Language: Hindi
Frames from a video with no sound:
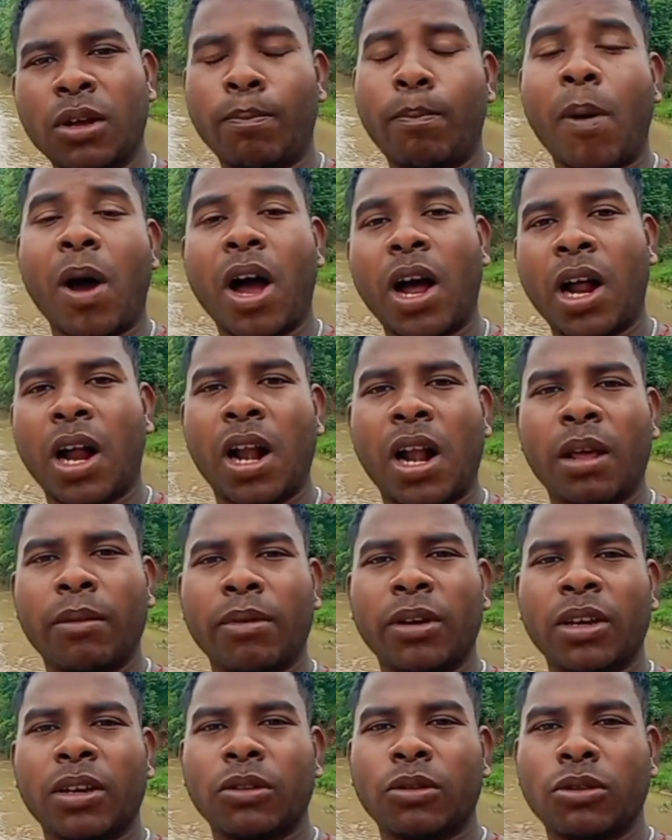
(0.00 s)
पहाड़
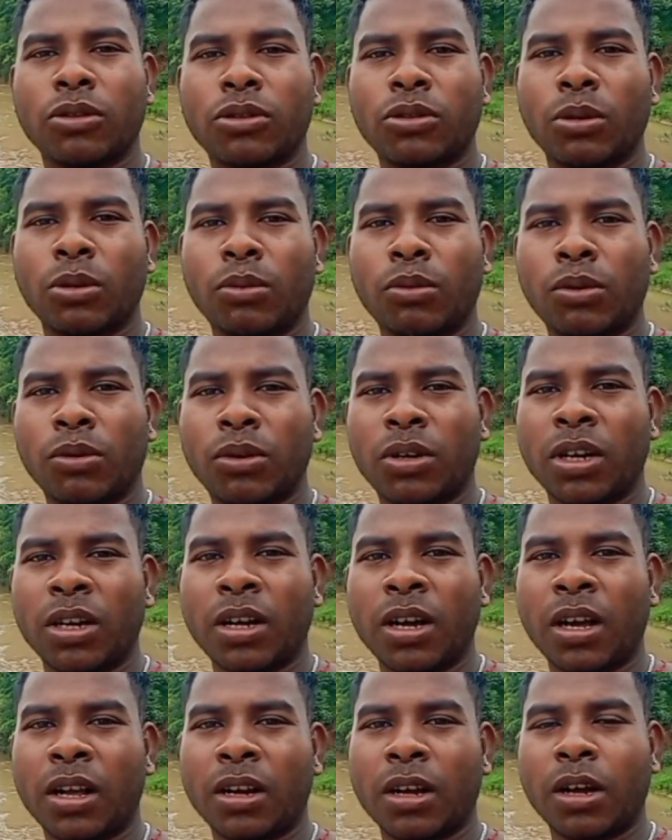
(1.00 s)
में है दोस्तों वो
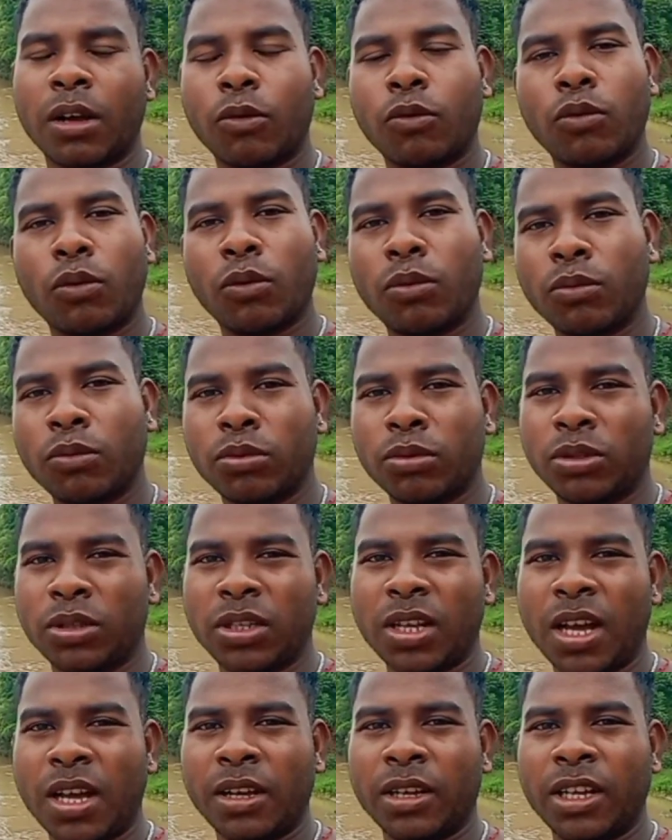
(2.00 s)
घर अगर वो
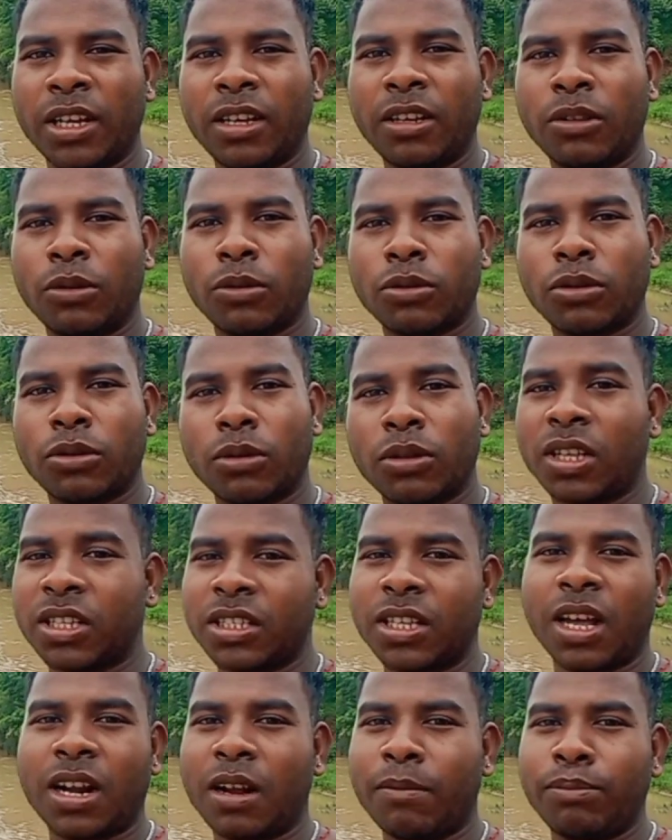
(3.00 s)
जाएंगे ना दोस्तों
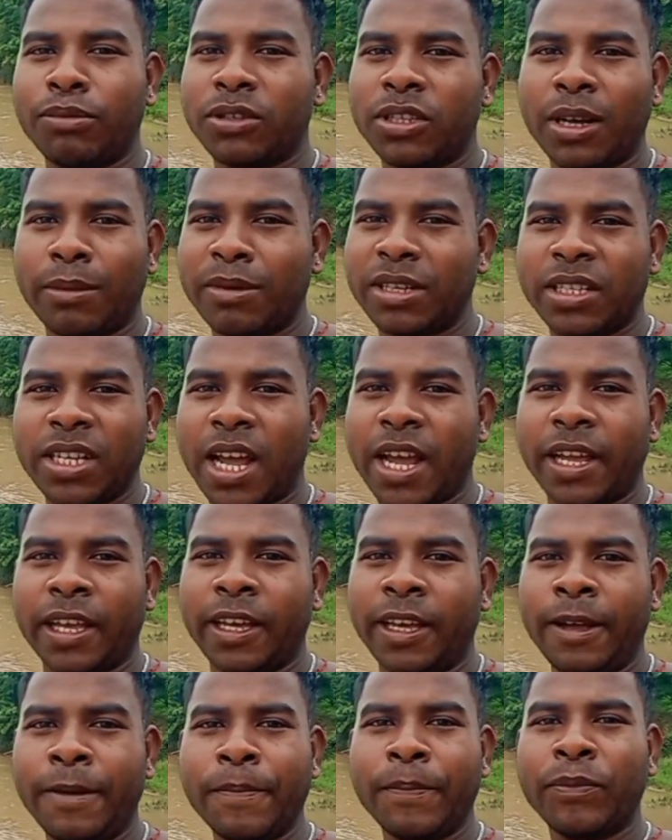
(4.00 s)
दशहरा पूजा में
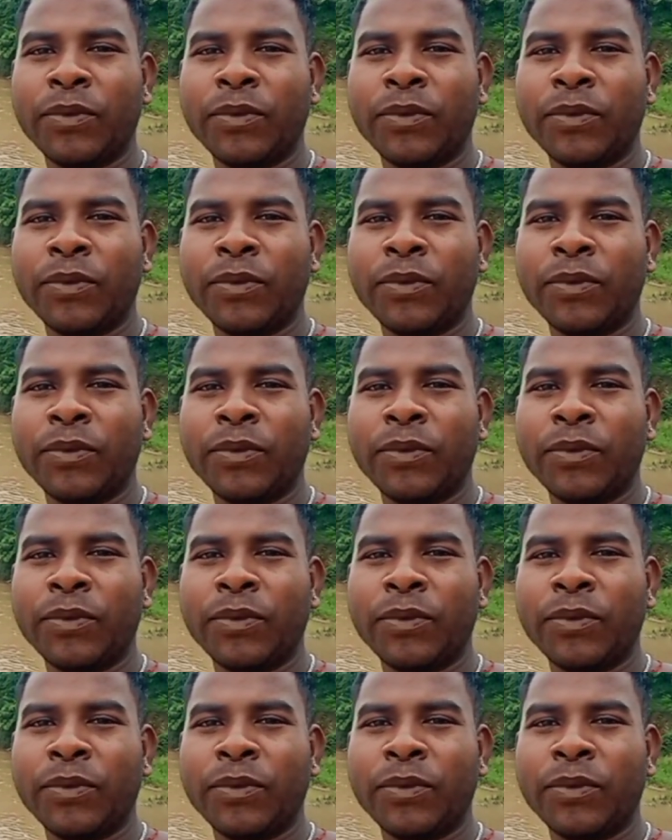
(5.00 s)
जाएंगे